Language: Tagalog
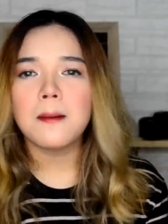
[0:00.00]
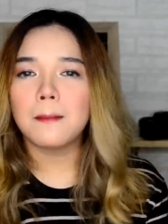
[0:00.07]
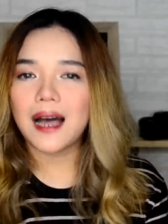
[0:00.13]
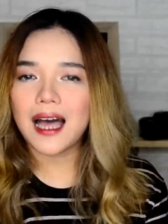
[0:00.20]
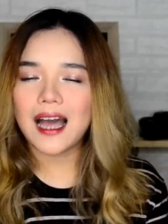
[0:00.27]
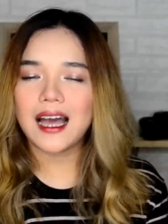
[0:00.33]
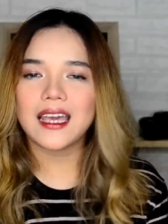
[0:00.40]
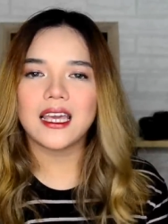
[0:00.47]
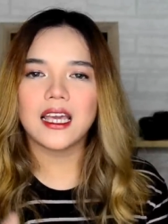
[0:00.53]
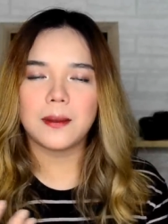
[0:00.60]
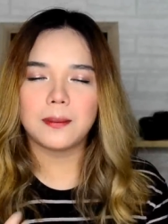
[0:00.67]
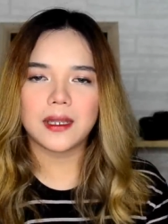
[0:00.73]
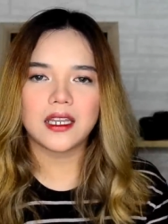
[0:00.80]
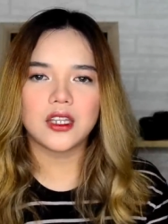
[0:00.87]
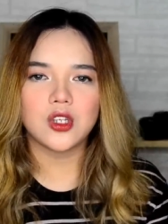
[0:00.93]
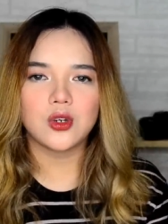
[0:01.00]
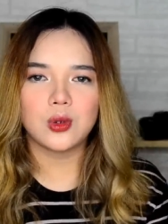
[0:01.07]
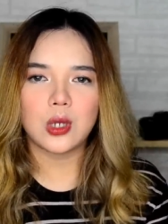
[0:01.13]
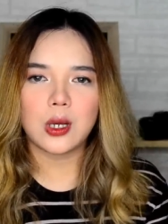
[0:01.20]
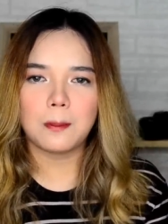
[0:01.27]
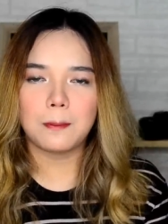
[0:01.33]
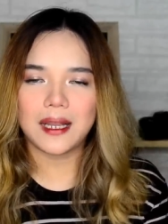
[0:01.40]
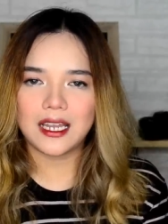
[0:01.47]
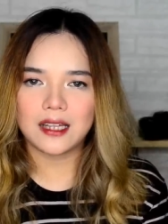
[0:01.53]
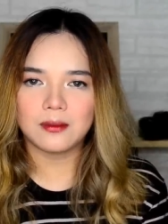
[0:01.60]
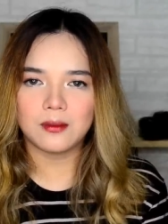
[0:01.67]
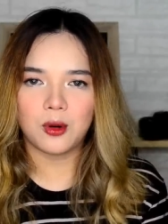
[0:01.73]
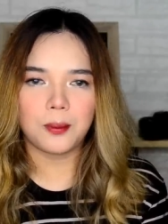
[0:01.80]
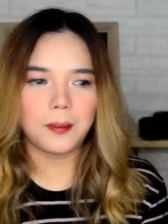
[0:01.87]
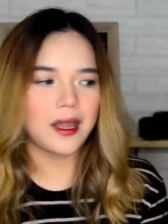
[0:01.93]
Makakahinga pa rin yung
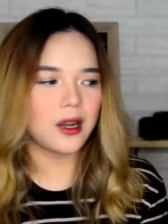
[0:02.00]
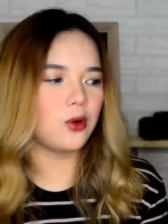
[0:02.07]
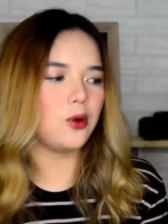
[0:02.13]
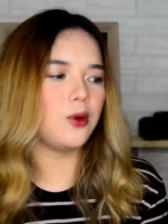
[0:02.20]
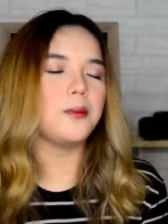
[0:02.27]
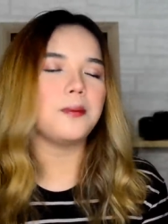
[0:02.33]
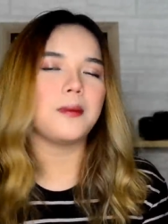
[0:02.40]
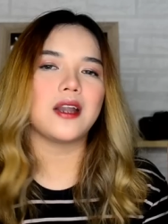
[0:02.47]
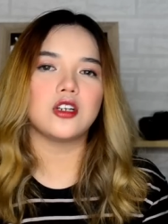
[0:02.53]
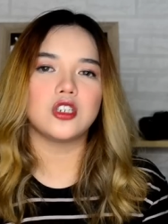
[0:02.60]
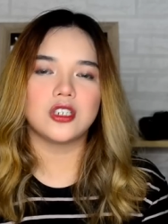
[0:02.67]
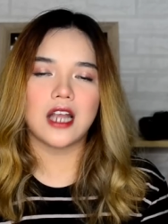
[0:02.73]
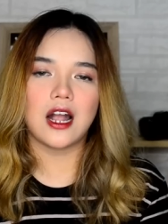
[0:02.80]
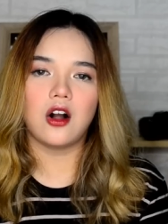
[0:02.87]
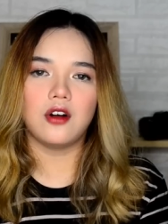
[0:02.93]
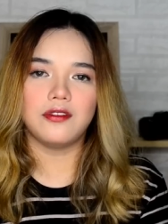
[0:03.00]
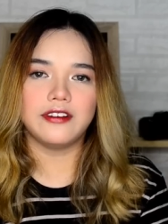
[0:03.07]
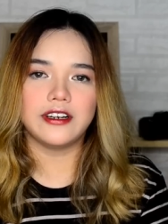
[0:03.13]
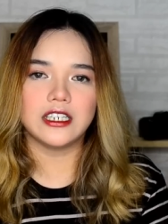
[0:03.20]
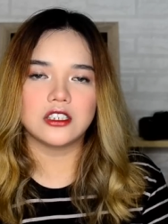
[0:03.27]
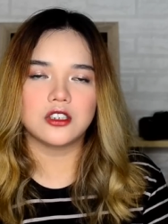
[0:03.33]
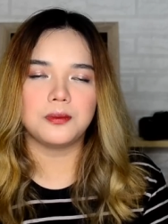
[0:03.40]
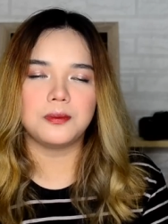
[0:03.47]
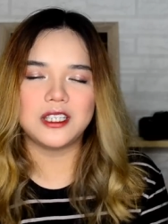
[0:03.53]
balat mo, pero meron siyang coverage.